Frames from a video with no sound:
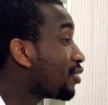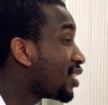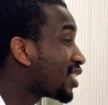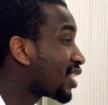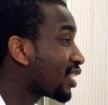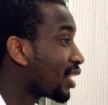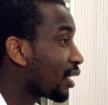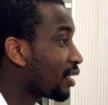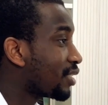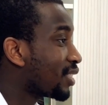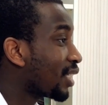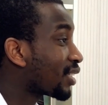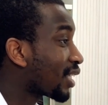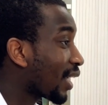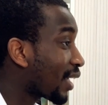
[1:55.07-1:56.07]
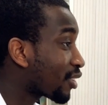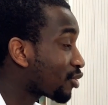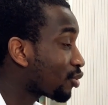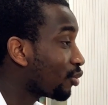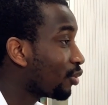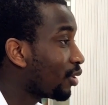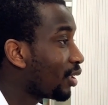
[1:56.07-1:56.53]
de ces
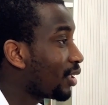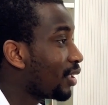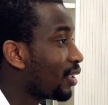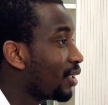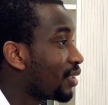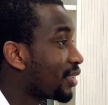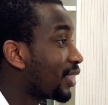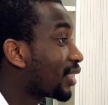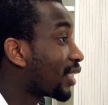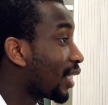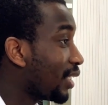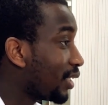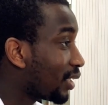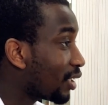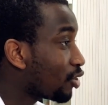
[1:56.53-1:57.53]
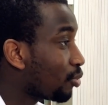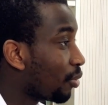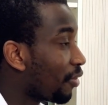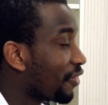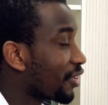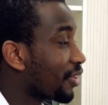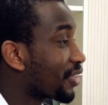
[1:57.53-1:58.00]
interactions, cette qualité du
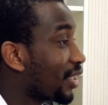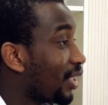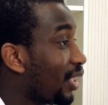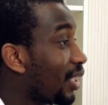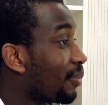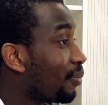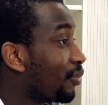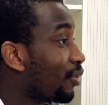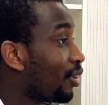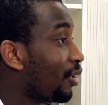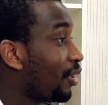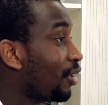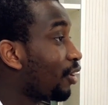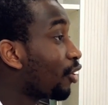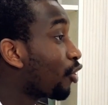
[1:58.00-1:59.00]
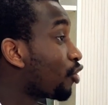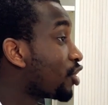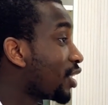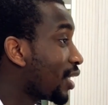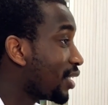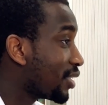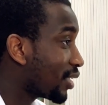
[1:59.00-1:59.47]
professeur sallam
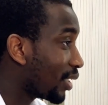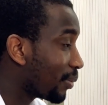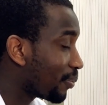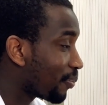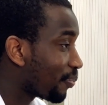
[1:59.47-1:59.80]
rejaillissait.